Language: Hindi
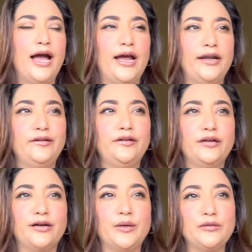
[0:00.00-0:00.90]

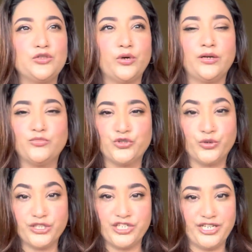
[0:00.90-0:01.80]
एंड अभी जो है मुझे
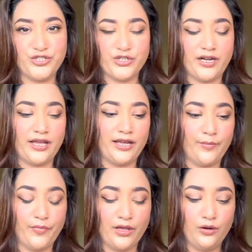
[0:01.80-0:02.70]
थोड़ा चेंज करना
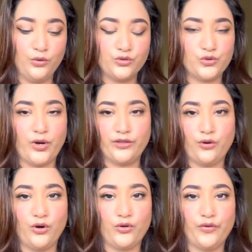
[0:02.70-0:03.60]
है अपना लुक सो आई
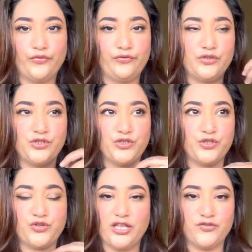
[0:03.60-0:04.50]
थॉट ऑफ
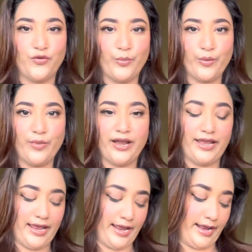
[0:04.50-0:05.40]
जस्ट ट्रांसफॉर्मिंग
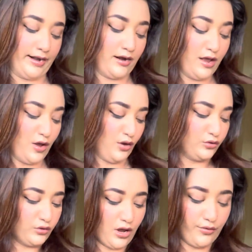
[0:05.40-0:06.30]
माई हेयर
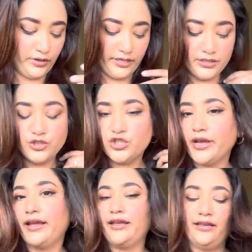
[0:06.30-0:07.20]
तो नाउ यू कैन
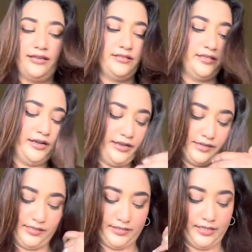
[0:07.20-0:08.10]
चेक कि किस
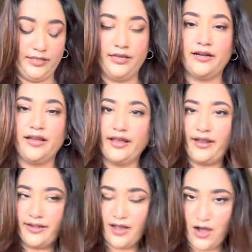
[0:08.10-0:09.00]
तरीके से दिख रहे
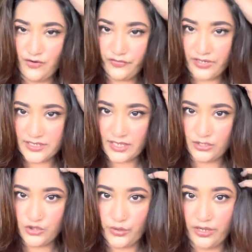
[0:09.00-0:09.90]
हैं एंड काफ़ी
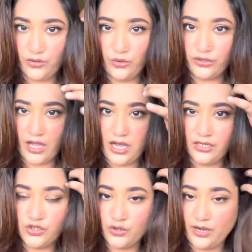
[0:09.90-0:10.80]
ज़्यादा जो है ग्रोथ
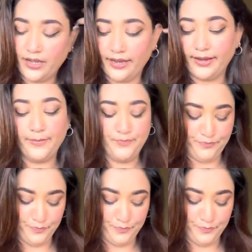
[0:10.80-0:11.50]
आ चुका है